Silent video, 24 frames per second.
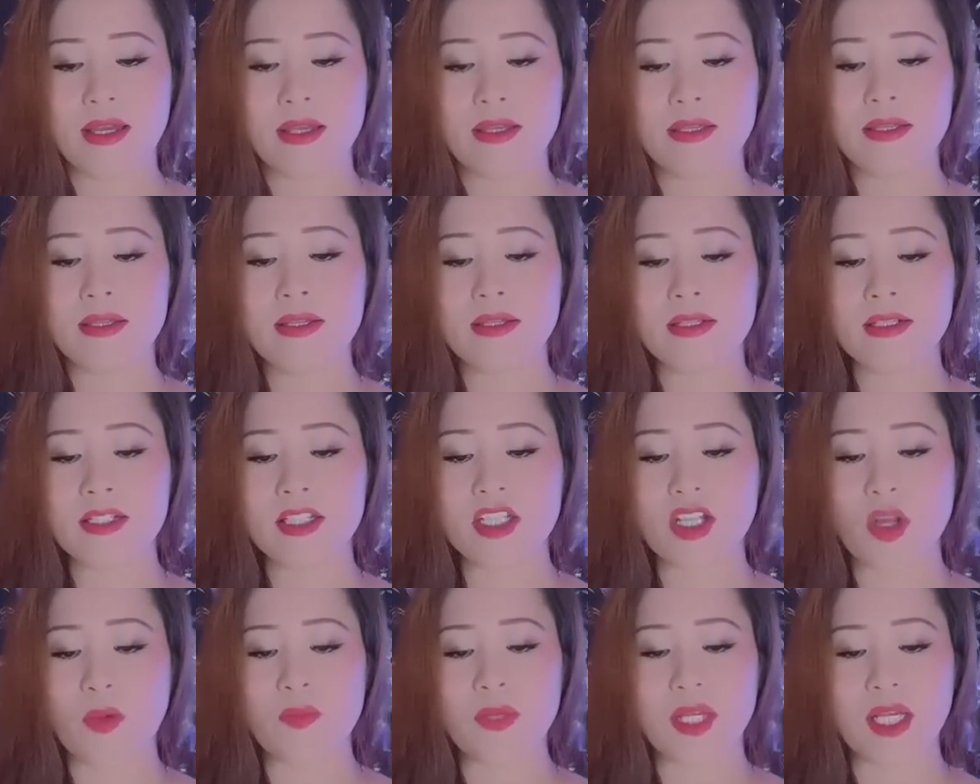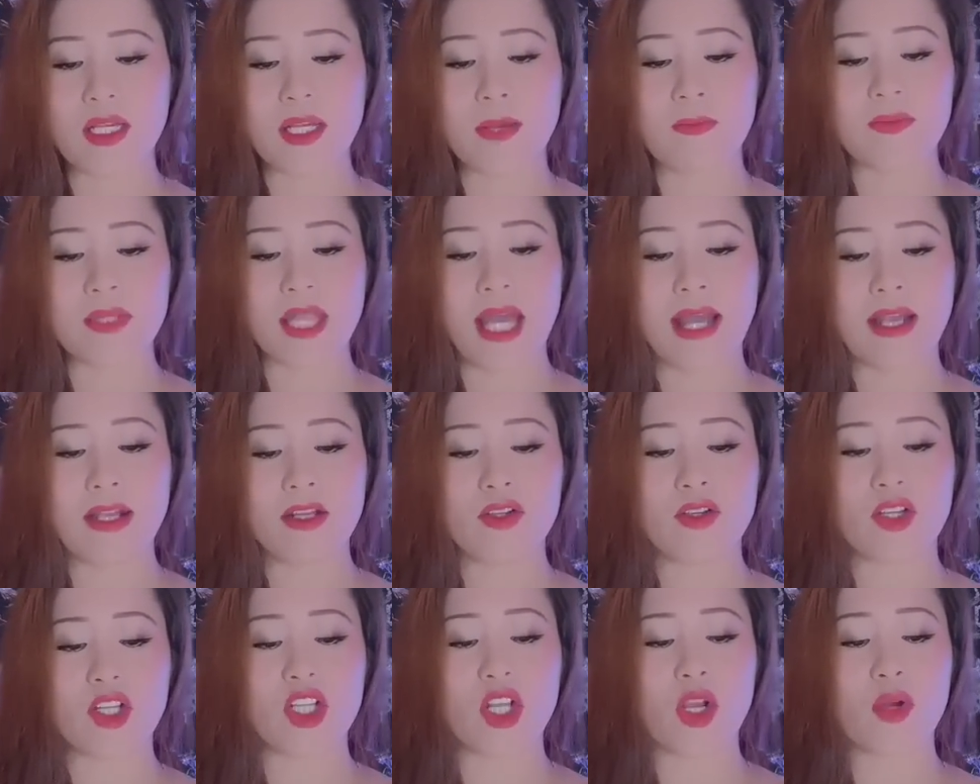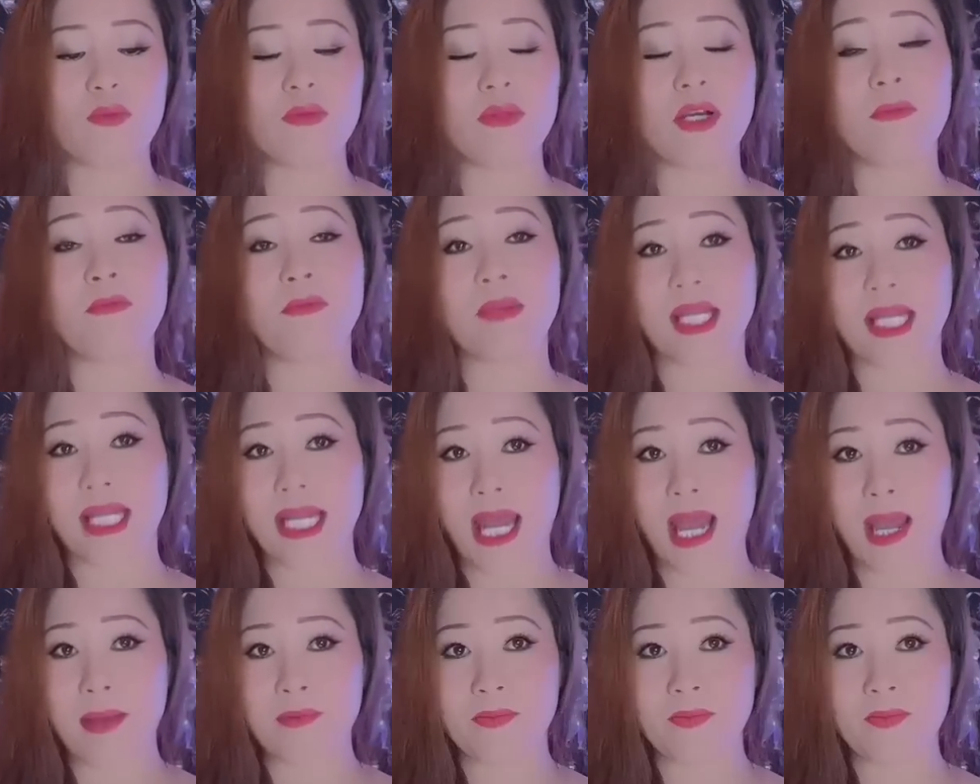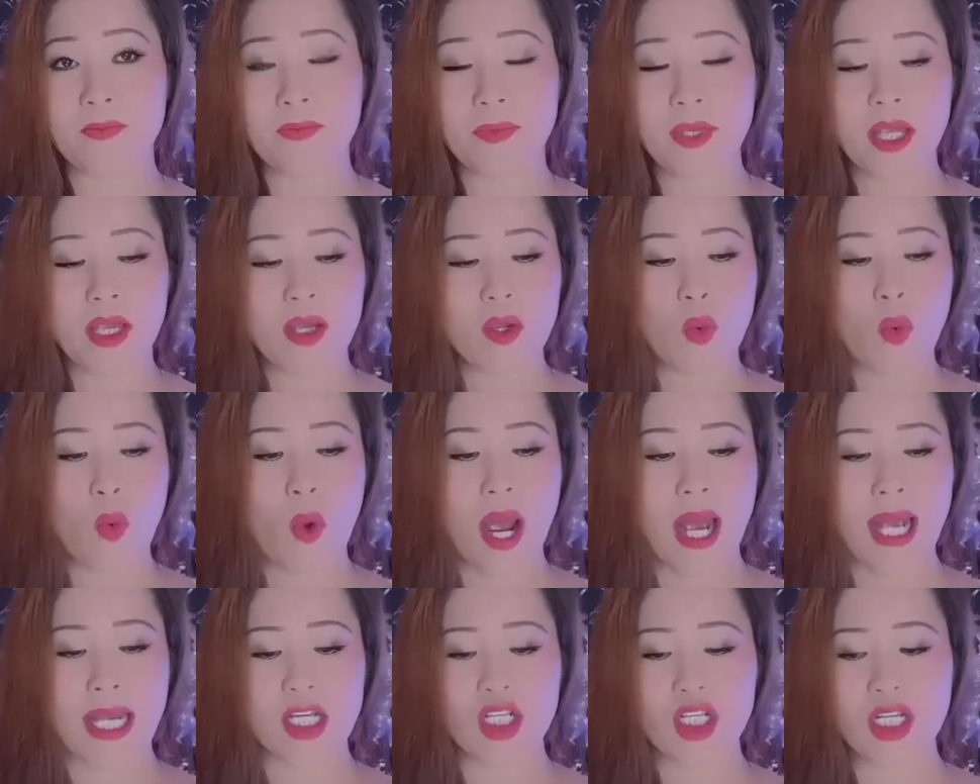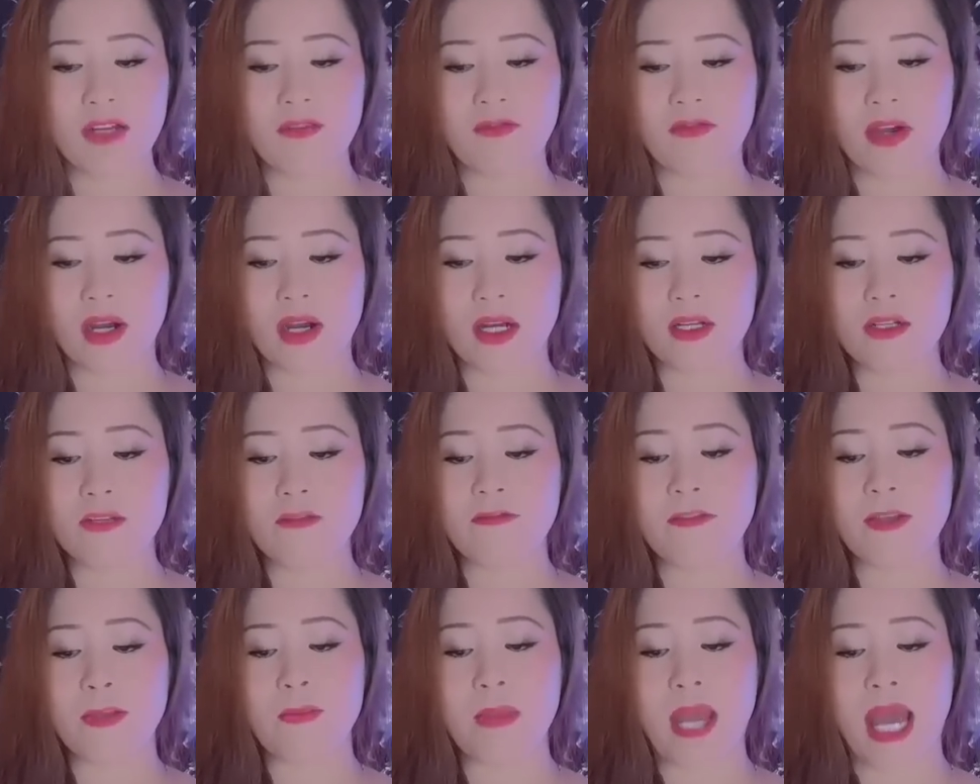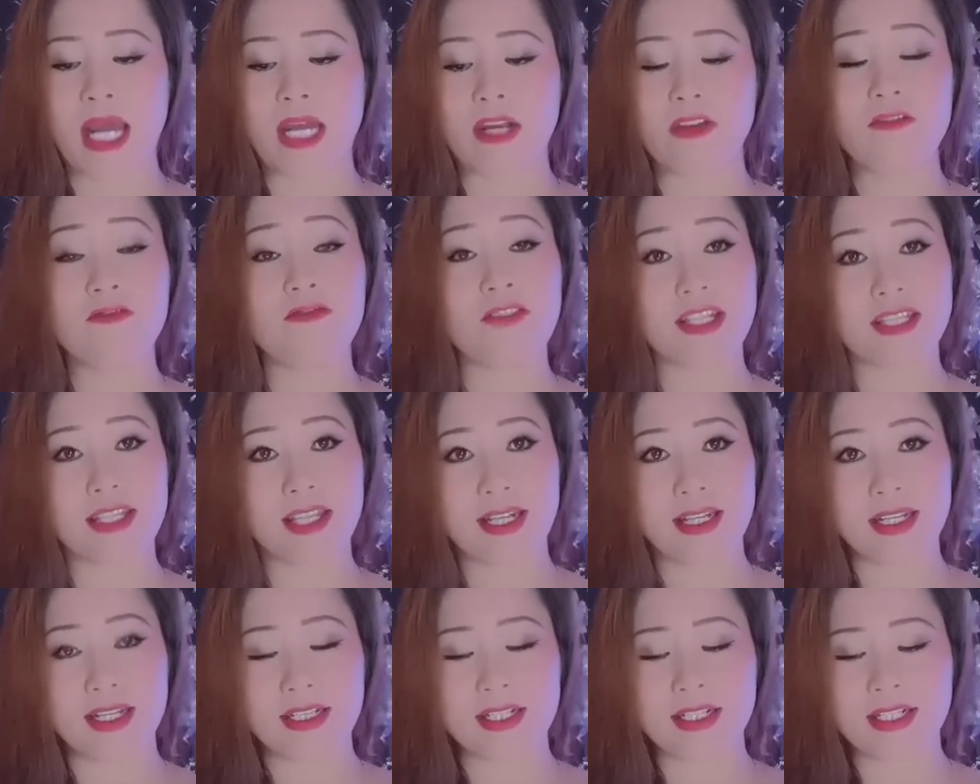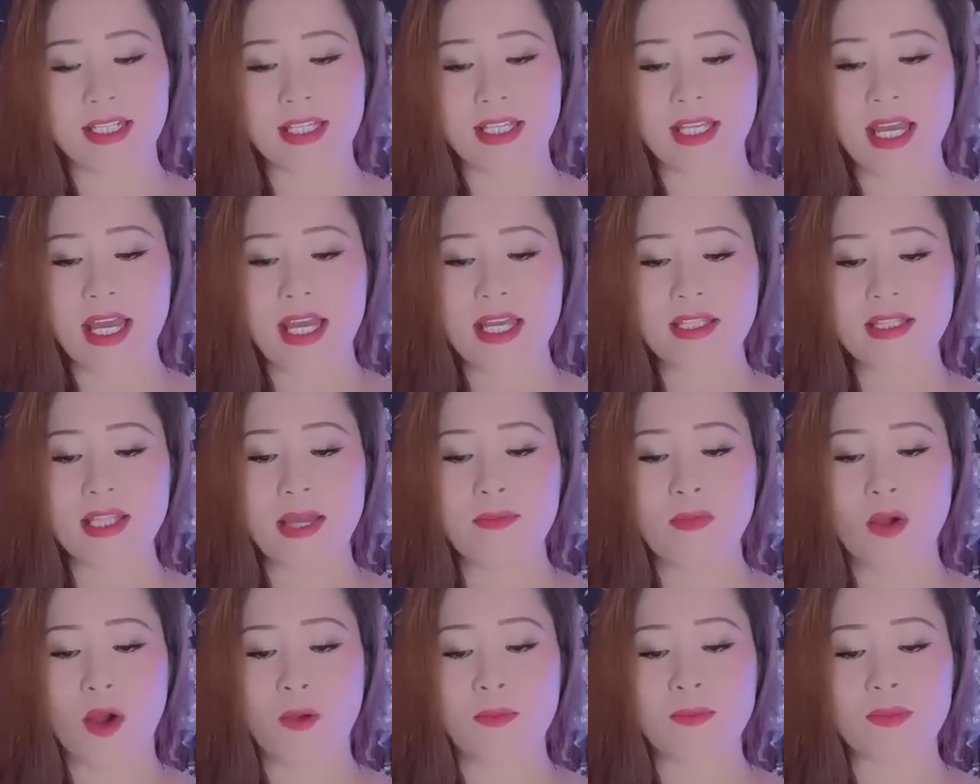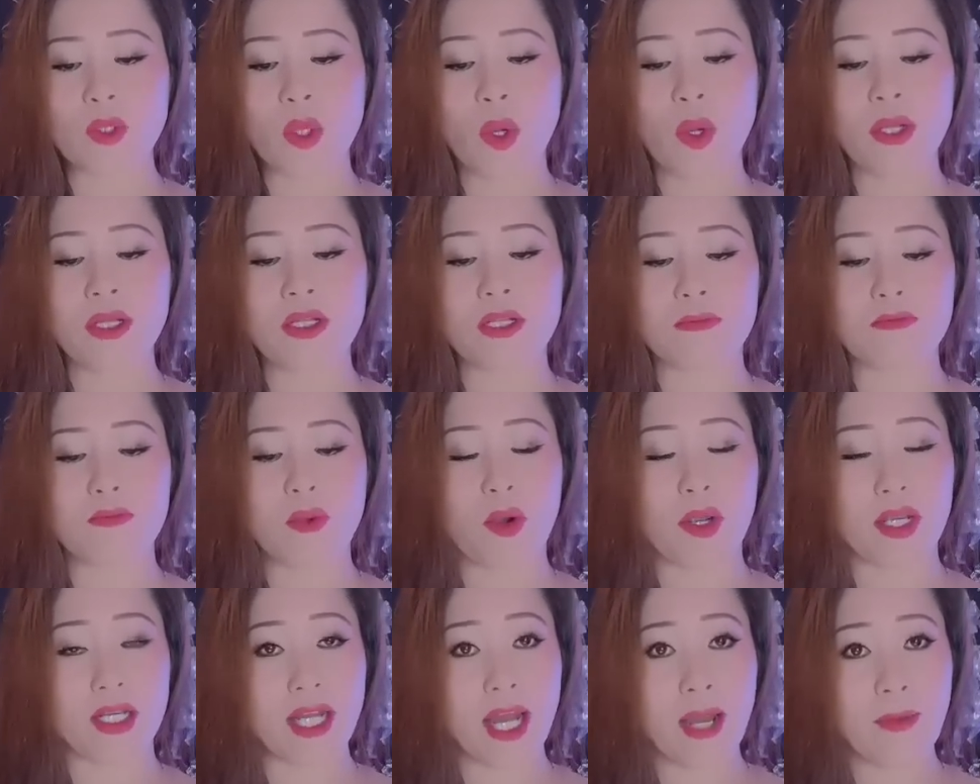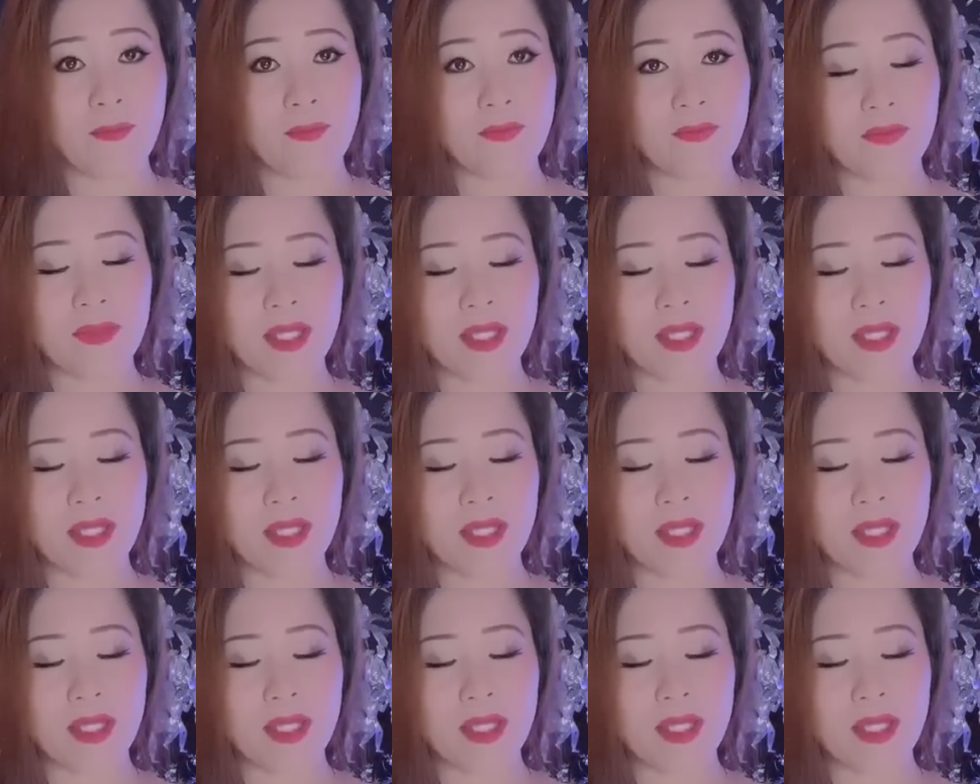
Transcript: Nhưng trong những năm tháng được sống ở miền Nam, qua sách vở, phim ảnh và tình người, tâm hồn tôi được bồi đắp.